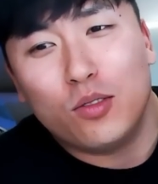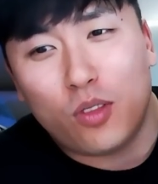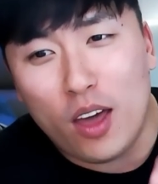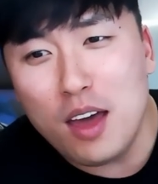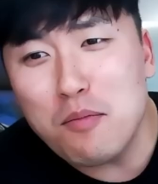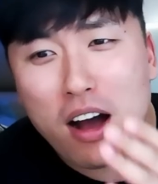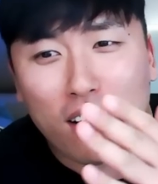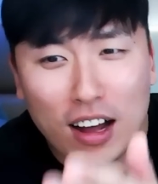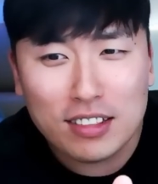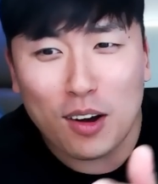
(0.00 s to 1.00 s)
대만
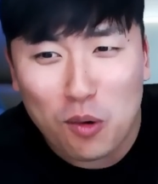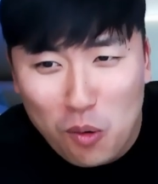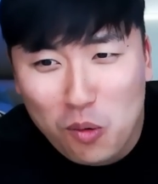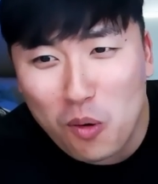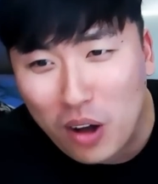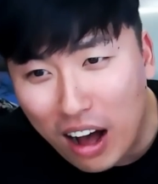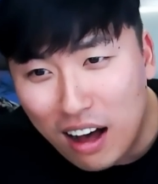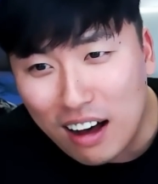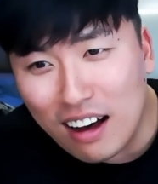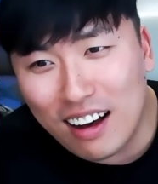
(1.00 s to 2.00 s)
갔다가 홍콩
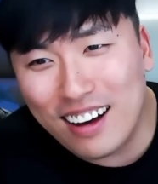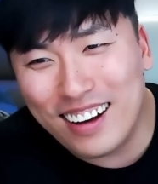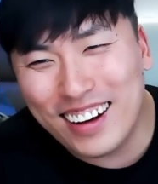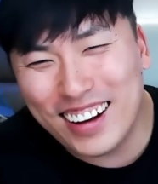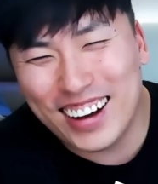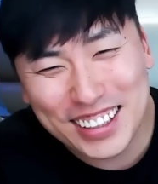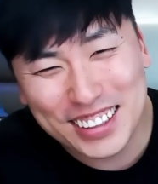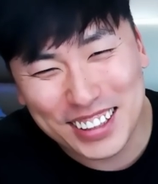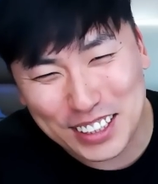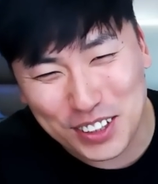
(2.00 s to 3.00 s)
가
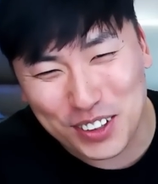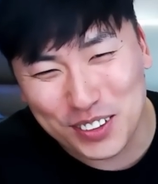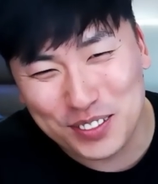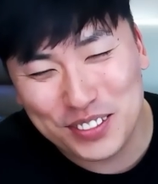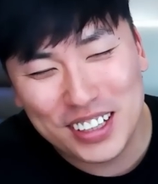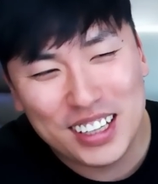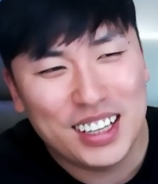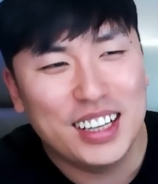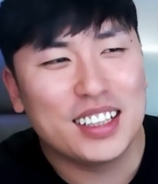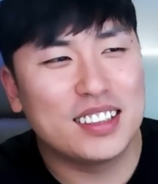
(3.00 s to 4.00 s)
나처럼
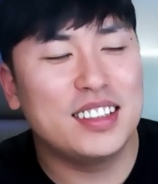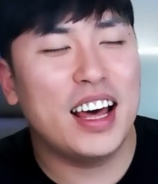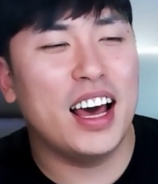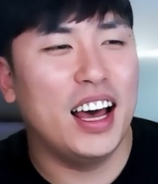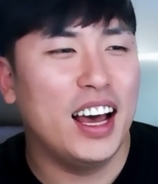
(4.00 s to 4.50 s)
근데